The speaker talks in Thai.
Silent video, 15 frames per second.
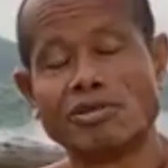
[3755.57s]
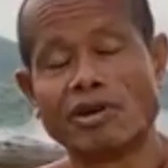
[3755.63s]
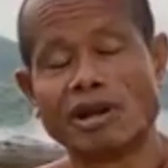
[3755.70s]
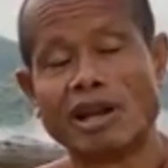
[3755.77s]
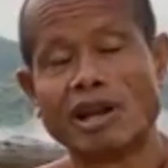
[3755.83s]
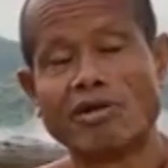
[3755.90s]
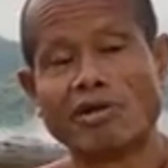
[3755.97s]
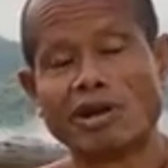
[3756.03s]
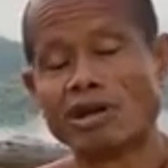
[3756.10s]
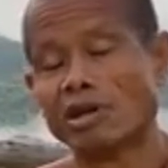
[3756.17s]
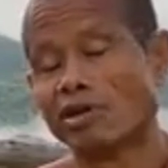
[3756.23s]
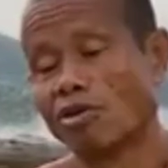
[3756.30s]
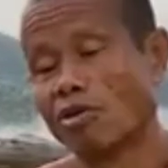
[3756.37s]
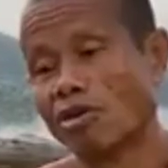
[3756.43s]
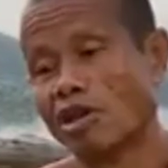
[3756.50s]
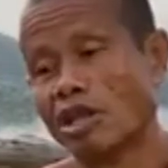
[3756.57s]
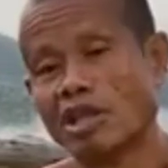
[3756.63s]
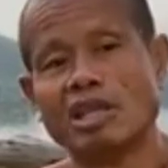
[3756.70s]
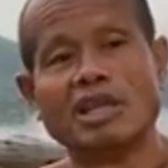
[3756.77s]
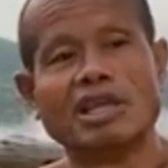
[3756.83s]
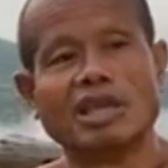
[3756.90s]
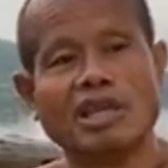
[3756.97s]
แล้วชื่อว่าเราคือ
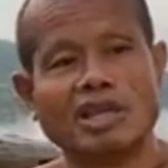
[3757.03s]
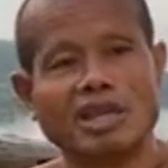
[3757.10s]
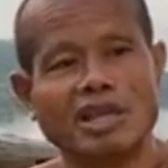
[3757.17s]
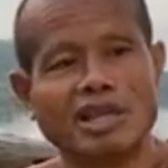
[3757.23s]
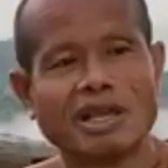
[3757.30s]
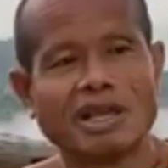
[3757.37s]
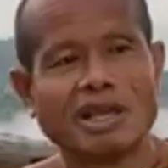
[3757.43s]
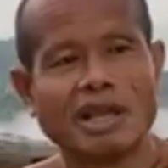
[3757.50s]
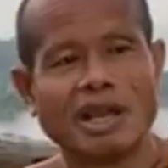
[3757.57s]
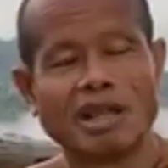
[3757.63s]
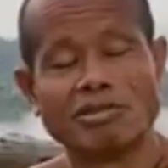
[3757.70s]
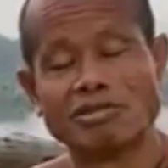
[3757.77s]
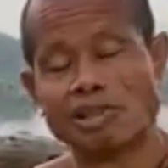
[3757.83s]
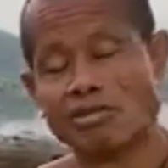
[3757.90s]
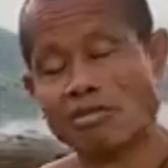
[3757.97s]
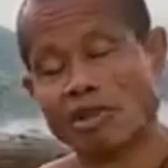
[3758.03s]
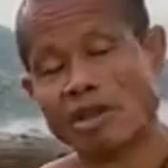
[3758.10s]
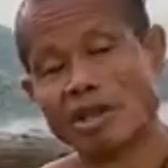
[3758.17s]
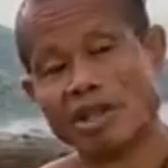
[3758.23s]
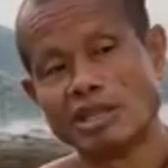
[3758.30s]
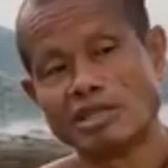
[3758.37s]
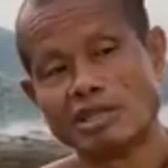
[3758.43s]
คนดีแล้
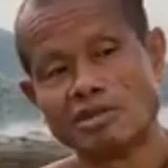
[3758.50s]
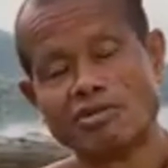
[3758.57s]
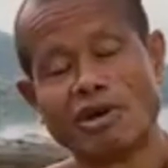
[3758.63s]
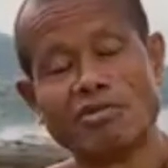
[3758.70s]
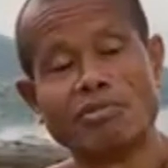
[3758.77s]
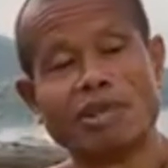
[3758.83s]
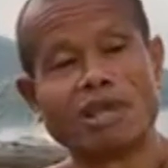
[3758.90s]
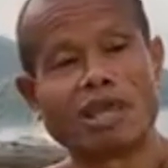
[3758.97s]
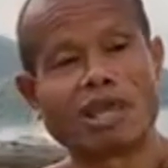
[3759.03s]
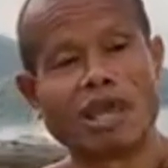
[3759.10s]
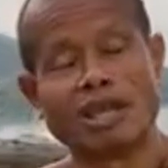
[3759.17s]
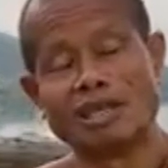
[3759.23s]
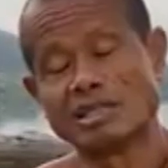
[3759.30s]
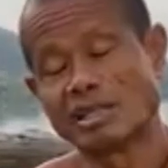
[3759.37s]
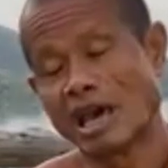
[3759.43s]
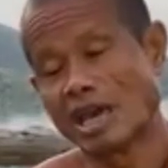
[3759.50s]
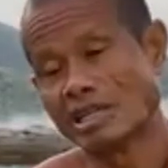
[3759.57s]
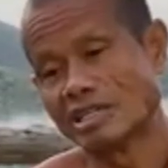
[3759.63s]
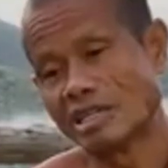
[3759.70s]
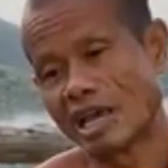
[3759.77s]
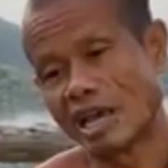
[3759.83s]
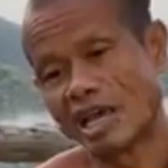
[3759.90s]
วชีวิตนี้ชื่อว่ามีแก่
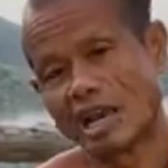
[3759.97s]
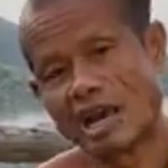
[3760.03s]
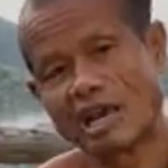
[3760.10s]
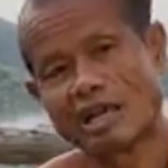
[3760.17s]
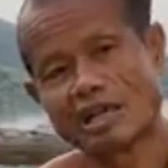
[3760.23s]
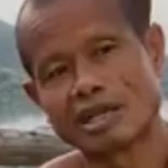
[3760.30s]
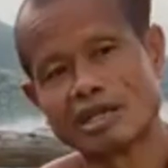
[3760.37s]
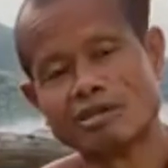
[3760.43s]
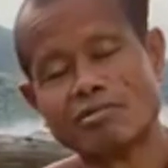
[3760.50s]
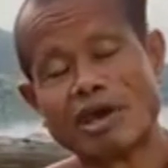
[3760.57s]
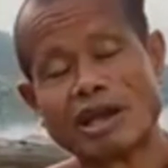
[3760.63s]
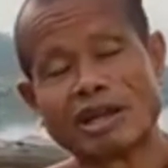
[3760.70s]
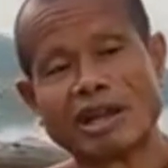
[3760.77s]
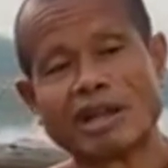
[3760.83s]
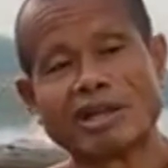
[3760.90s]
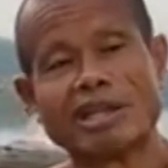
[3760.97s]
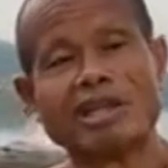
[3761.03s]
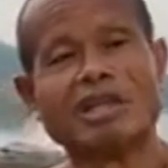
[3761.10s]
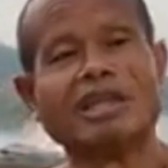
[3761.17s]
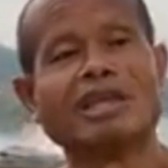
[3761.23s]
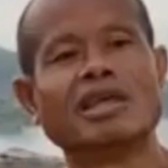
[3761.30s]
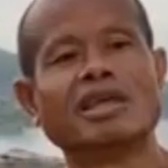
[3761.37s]
นสารสาระเกิดมา
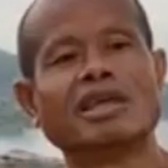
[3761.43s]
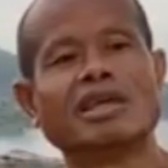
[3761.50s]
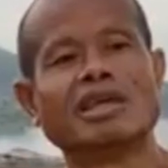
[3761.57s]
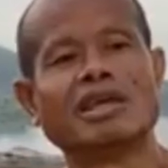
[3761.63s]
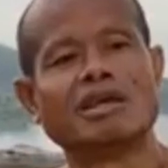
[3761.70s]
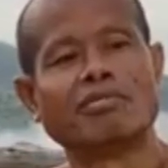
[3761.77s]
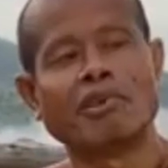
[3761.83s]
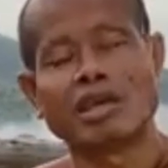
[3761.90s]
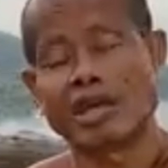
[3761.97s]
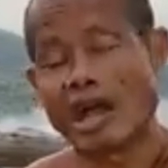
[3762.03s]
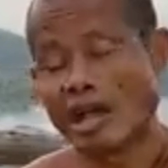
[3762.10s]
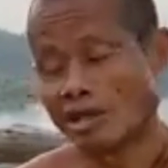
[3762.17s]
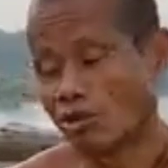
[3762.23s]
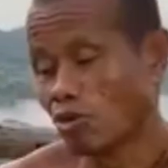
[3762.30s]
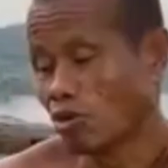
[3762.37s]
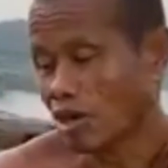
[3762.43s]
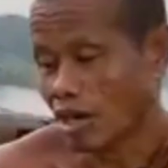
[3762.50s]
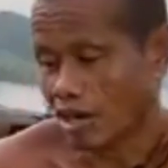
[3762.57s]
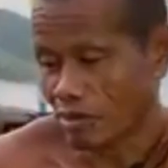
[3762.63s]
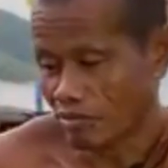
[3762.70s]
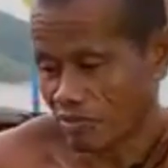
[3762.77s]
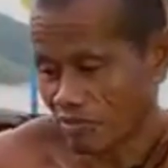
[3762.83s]
ทั้งทีไม่
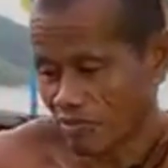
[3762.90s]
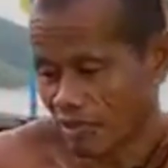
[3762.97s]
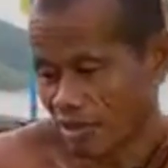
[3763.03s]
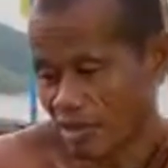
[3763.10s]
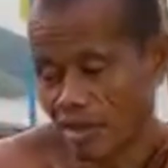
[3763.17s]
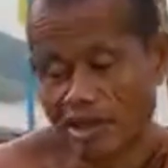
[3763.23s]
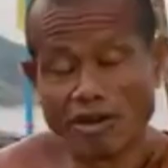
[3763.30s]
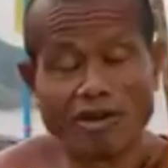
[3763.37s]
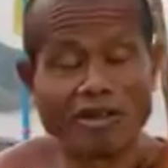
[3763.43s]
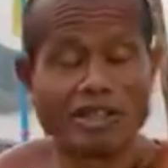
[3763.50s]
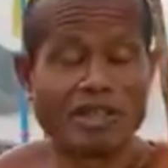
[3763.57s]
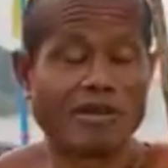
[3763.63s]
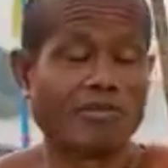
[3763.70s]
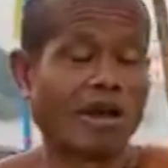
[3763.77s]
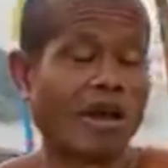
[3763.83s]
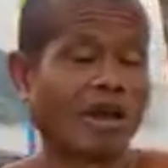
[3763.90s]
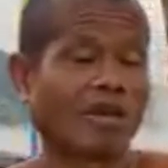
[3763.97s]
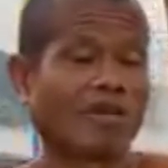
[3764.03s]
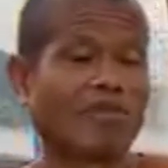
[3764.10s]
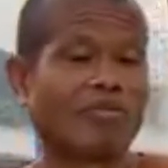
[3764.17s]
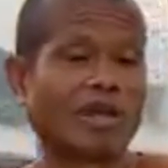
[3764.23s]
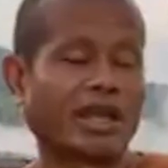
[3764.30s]
ขาดทุนนะจะน้อย
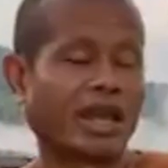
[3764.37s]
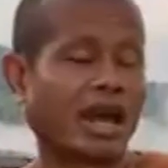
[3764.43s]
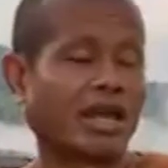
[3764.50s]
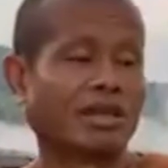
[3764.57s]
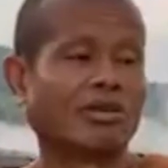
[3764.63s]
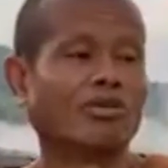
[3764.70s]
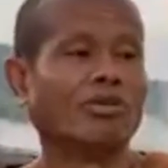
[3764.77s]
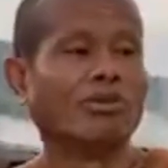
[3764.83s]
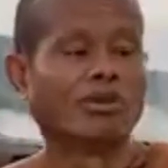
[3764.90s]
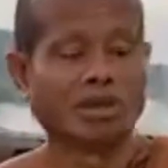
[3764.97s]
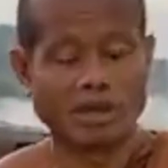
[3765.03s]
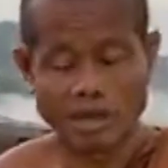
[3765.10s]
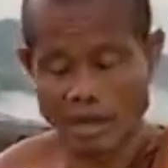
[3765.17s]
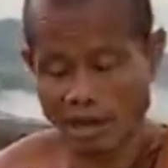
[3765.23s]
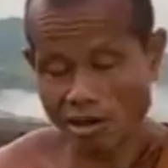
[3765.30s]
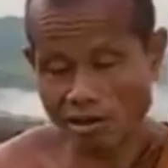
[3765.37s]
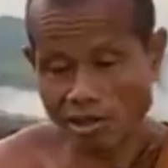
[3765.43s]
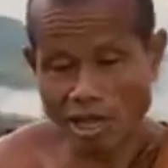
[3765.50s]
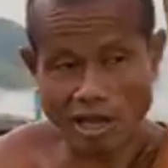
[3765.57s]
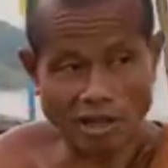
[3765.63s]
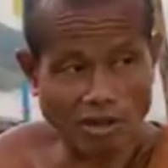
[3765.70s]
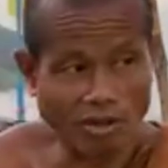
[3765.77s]
จะมากก็ไม่ขาดทุน
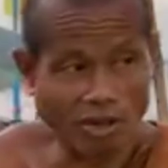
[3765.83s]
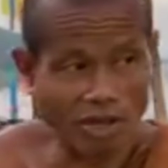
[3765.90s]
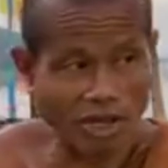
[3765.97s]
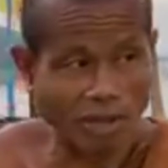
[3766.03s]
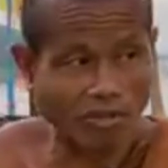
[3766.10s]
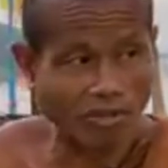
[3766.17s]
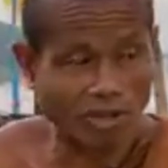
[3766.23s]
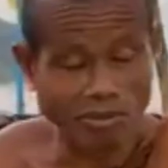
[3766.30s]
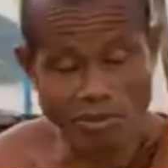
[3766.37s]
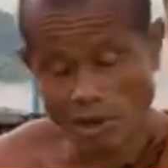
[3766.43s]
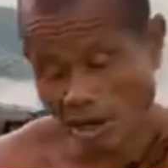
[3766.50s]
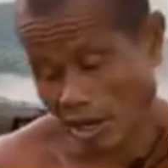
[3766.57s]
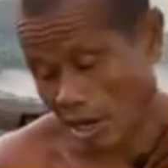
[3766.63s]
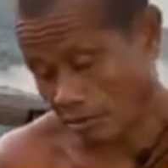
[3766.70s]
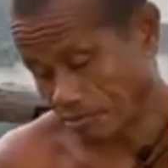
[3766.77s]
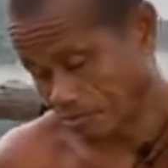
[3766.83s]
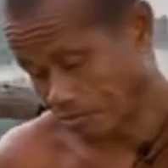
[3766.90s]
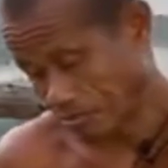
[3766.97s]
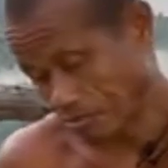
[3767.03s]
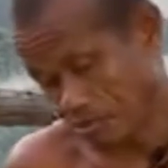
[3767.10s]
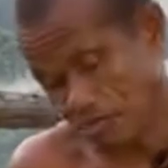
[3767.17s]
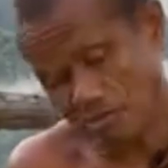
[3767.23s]
ถ้าเราตั้งอยู่ในธรรมสิบป
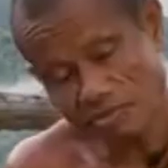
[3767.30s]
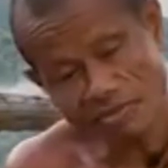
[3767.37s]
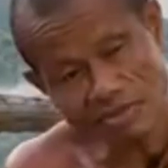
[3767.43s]
ระการ